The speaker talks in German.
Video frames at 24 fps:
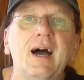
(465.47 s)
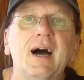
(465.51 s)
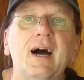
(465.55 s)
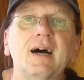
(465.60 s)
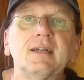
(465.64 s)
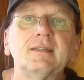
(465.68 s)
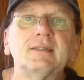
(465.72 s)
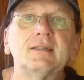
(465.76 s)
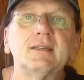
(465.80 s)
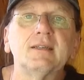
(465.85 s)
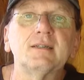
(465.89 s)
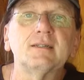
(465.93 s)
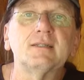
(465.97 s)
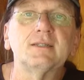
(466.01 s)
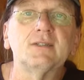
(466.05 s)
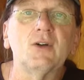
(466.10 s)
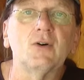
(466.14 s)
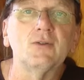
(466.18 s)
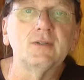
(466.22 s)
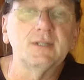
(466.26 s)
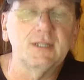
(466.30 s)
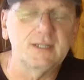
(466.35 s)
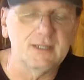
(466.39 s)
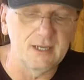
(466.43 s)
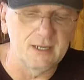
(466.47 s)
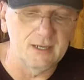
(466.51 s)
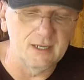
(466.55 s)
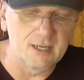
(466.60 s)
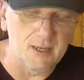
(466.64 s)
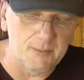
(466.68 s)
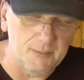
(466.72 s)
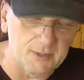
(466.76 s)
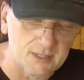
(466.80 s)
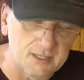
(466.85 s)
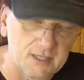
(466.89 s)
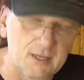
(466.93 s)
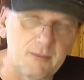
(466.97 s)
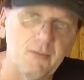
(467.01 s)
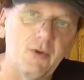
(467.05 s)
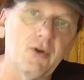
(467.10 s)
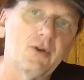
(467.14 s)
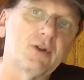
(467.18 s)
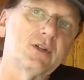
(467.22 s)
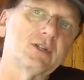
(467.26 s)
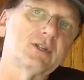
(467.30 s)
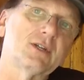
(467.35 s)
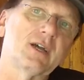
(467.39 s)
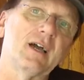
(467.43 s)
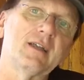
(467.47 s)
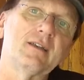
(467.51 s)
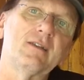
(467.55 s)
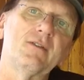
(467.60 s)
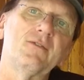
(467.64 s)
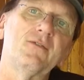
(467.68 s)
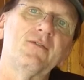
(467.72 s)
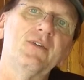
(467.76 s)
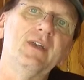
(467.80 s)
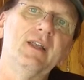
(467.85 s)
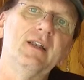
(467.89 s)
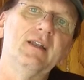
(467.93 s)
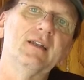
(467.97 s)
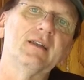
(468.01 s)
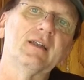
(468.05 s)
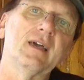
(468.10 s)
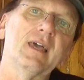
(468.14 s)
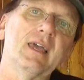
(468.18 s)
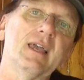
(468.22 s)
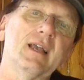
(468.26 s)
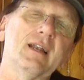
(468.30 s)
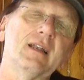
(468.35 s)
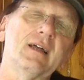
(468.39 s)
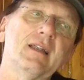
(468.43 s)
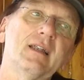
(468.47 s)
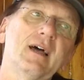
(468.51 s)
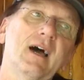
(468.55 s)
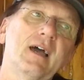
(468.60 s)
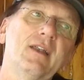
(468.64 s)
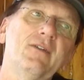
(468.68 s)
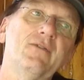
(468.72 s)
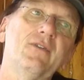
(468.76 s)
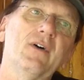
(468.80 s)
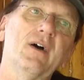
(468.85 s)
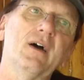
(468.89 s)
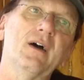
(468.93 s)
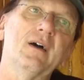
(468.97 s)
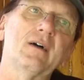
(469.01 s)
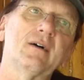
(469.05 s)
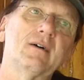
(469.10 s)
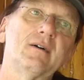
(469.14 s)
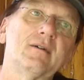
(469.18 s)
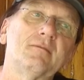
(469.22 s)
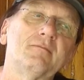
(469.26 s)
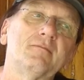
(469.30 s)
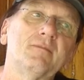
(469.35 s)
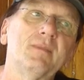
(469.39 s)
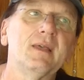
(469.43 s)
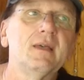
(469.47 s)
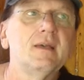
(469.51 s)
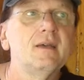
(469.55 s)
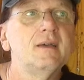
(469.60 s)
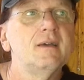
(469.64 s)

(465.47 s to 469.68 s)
Ansonsten gibt es die Möglichkeit, in vielen Reglern einfach ähm,